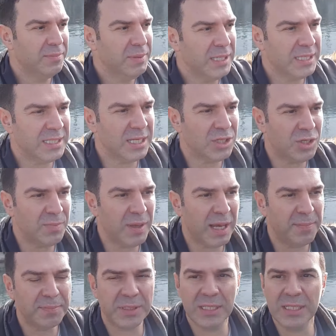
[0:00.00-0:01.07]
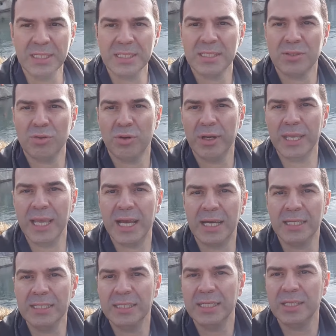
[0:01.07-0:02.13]
Bir seçim yaptınız sonra
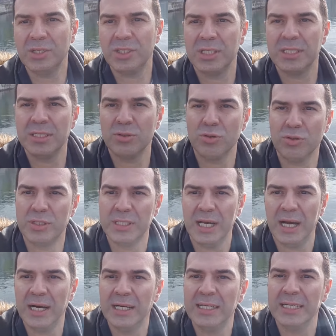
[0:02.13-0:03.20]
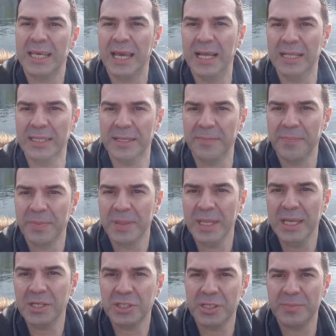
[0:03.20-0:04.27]
yarın değiştirdiniz o size ağır geldi.
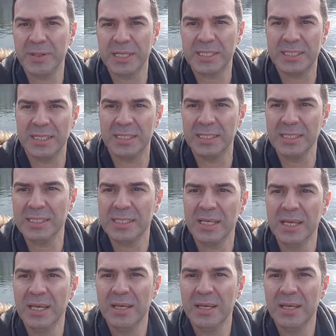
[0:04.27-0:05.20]
Değiştirmek istediniz.